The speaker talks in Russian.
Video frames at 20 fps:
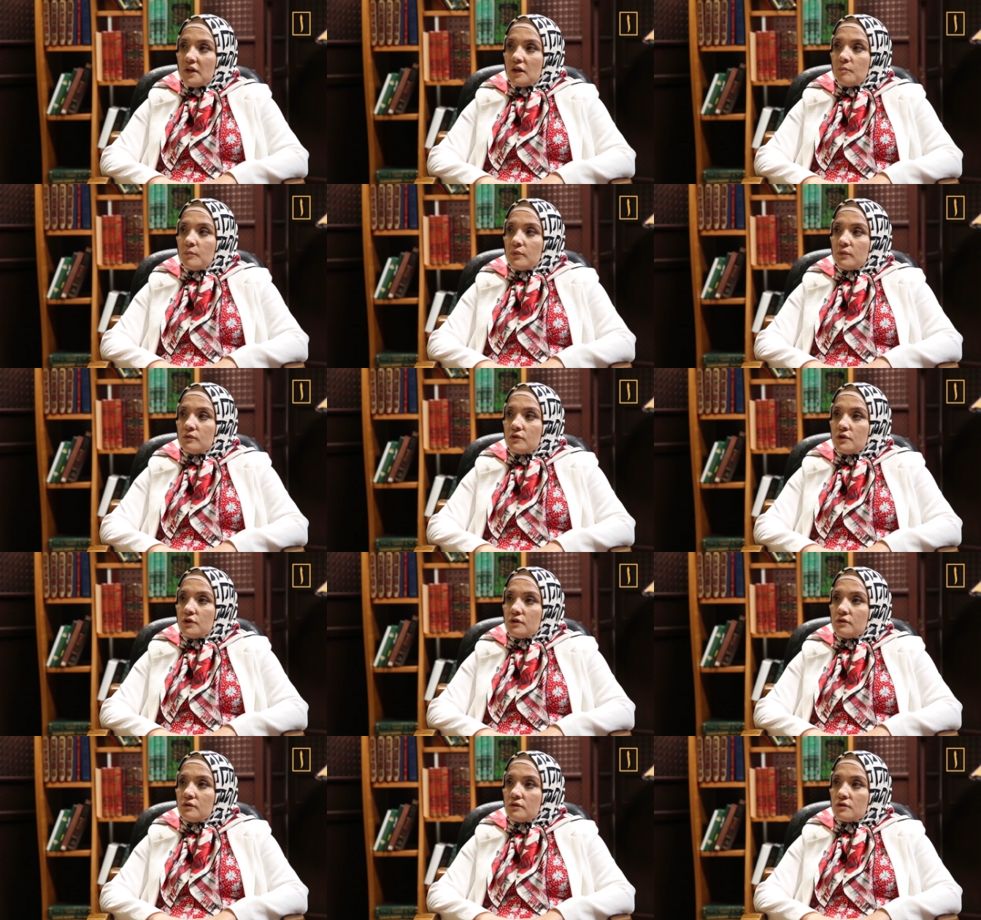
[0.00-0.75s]
Так
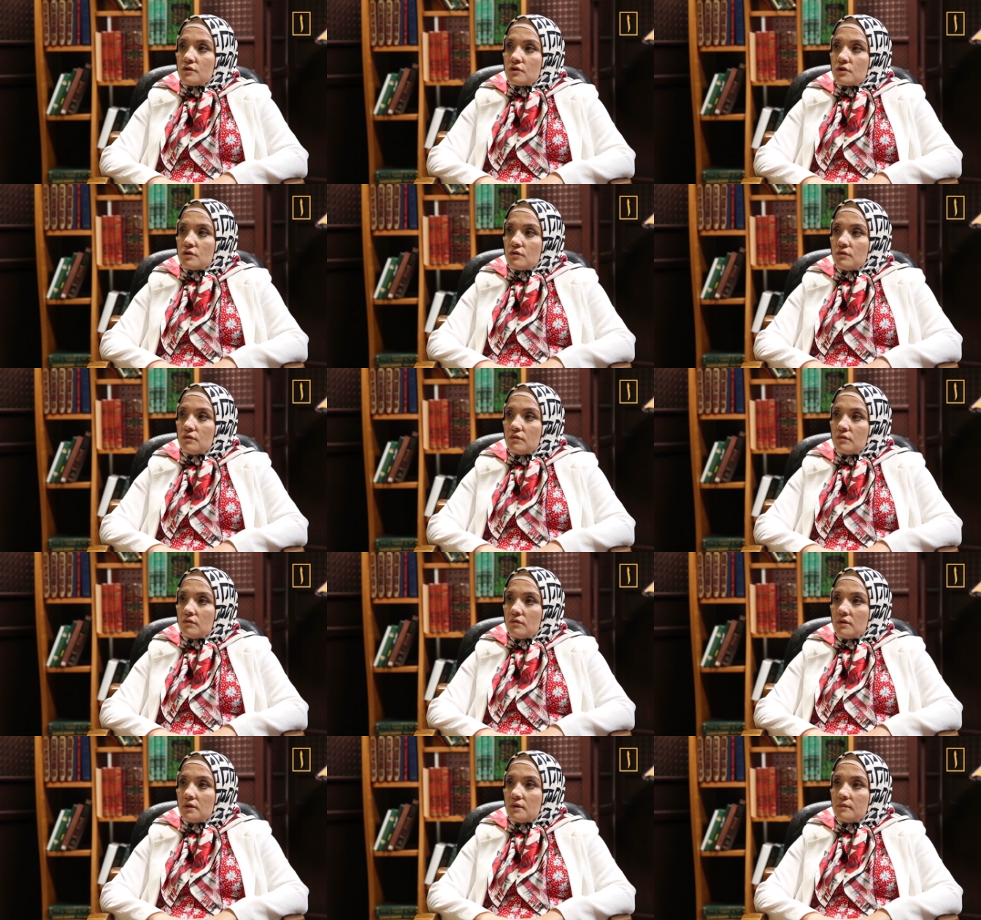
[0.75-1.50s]
получилось,
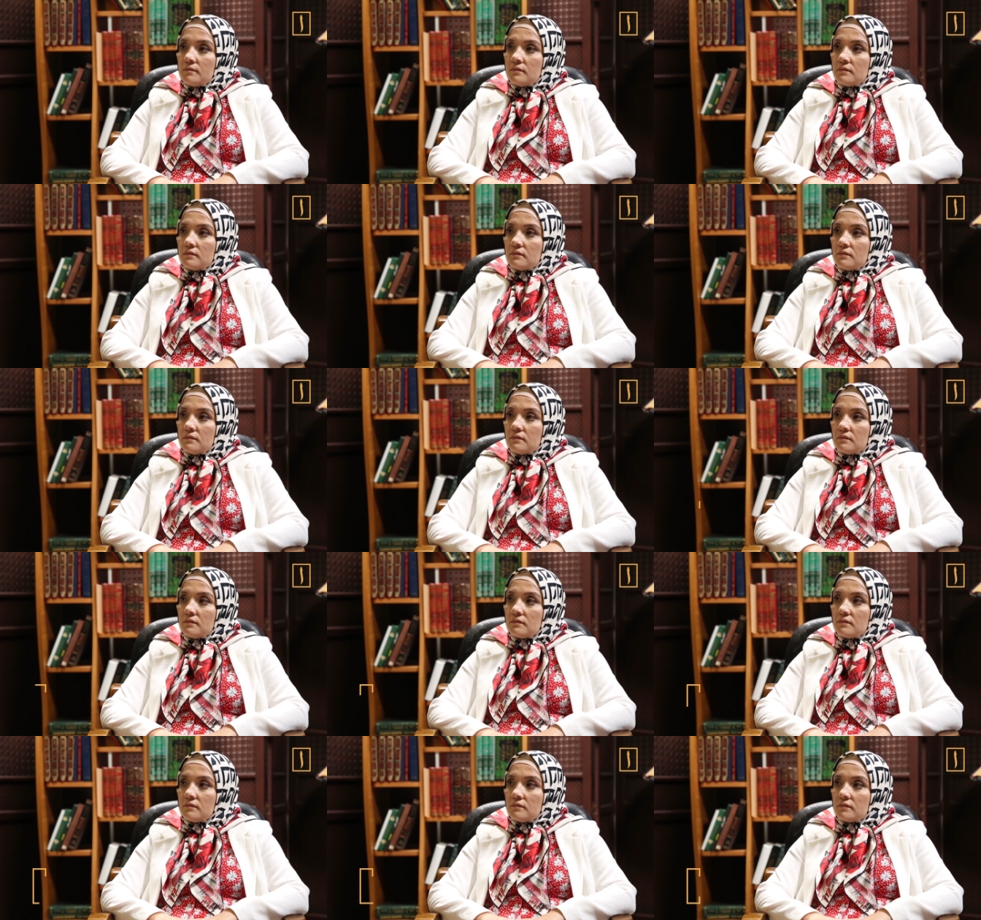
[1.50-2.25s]
что
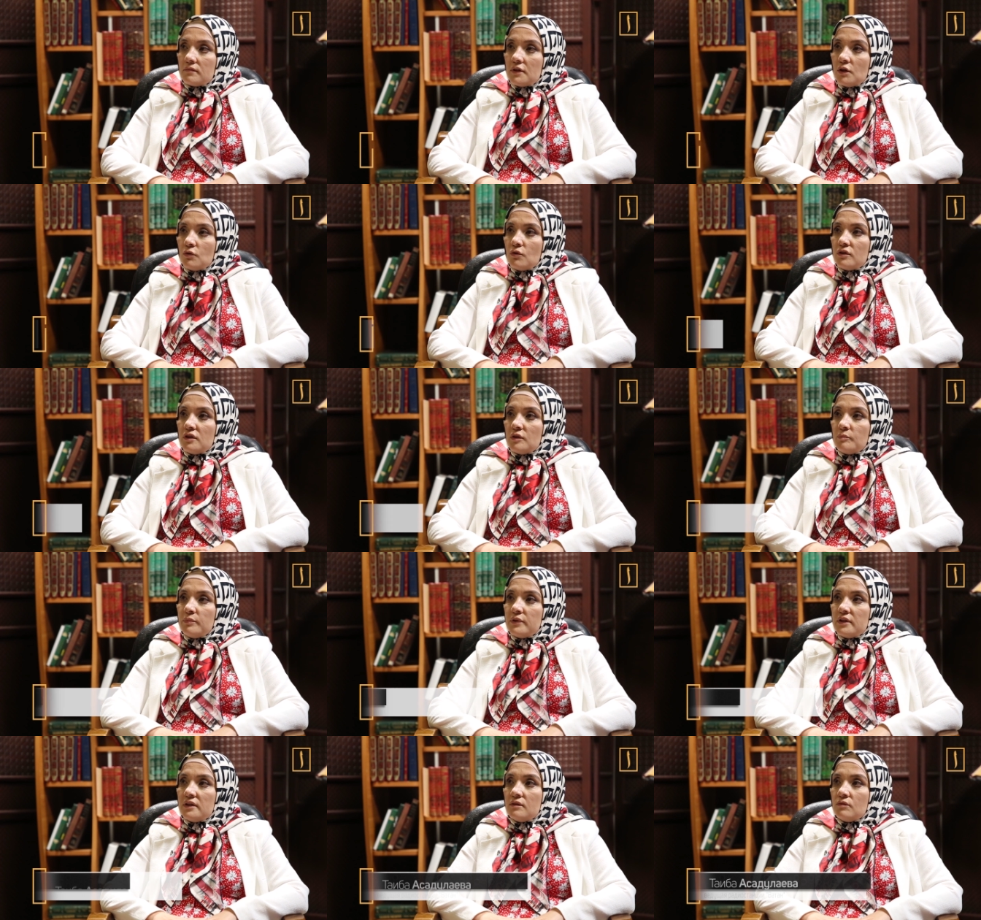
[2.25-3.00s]

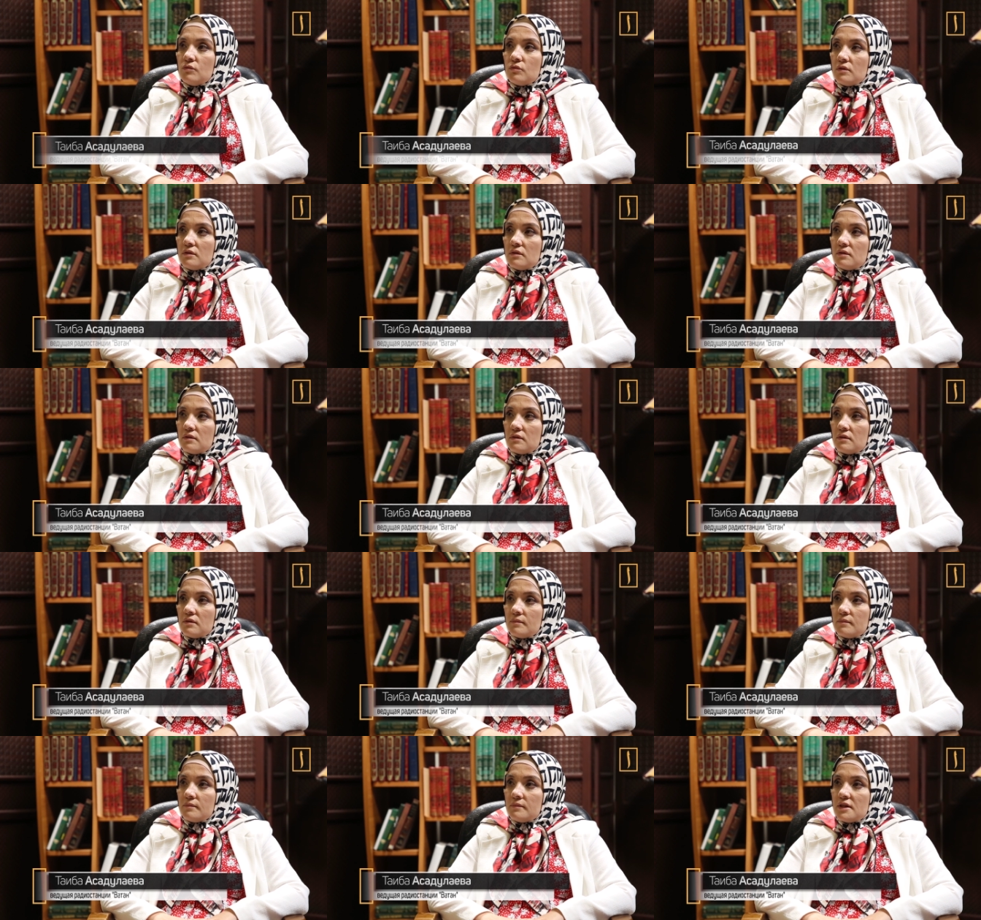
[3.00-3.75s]
какой-то период э,
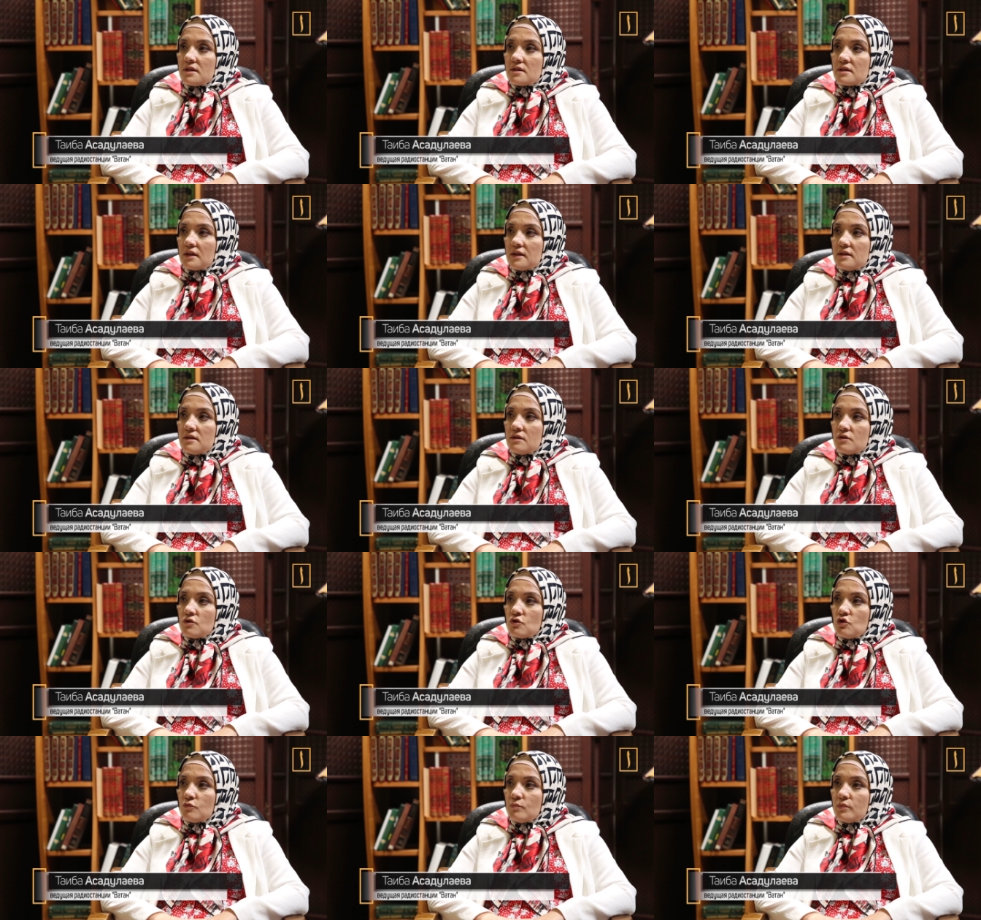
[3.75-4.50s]
мне
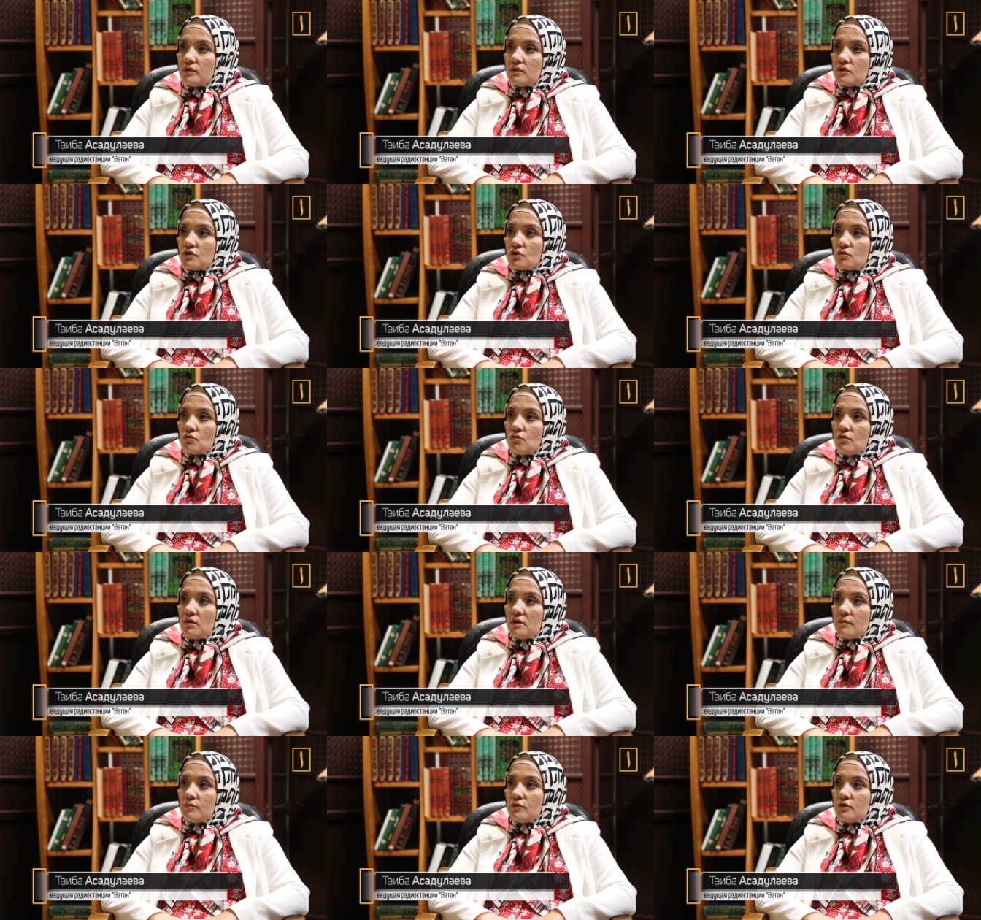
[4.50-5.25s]
захотелось, чтобы эта
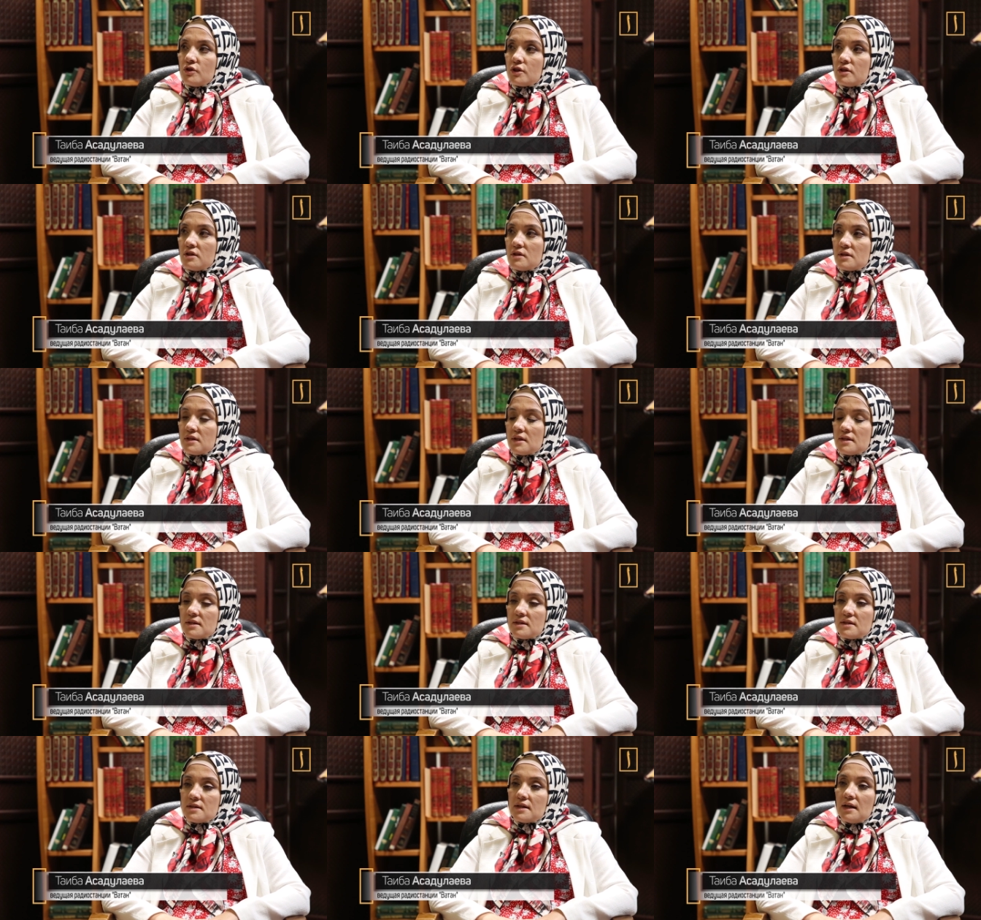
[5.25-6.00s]
школа больше
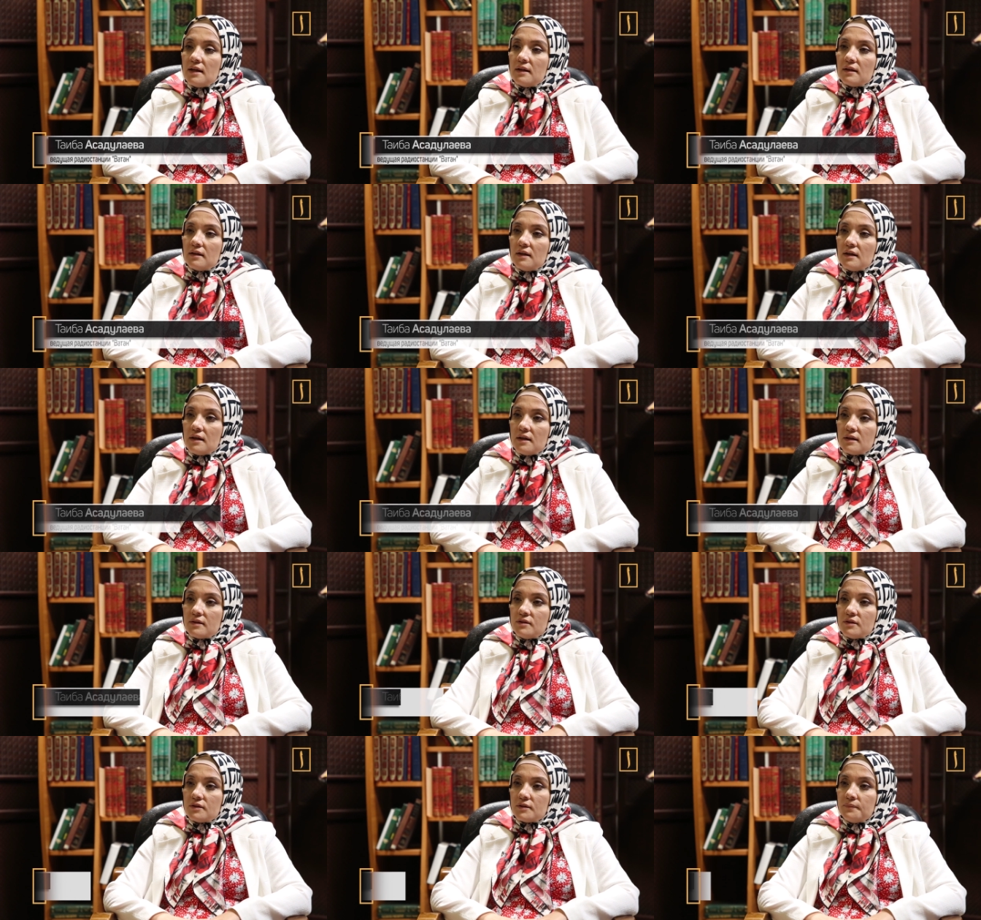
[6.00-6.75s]
несла социальный
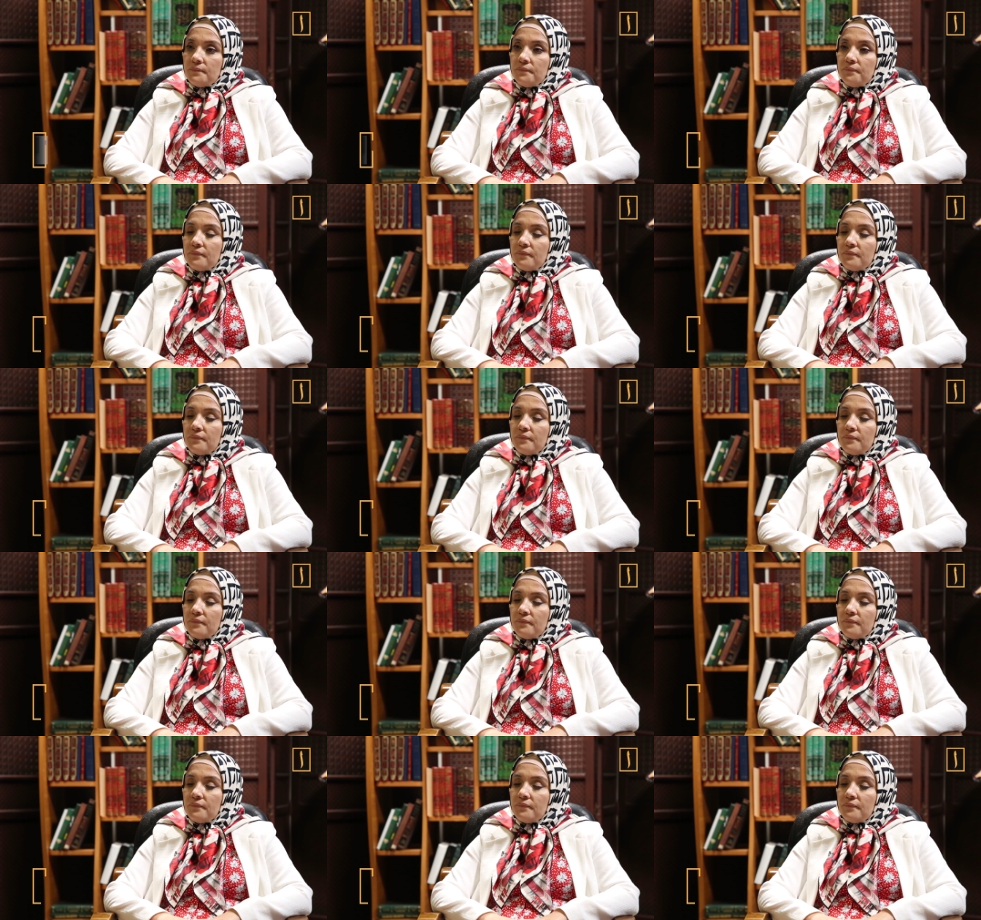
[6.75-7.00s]
характер.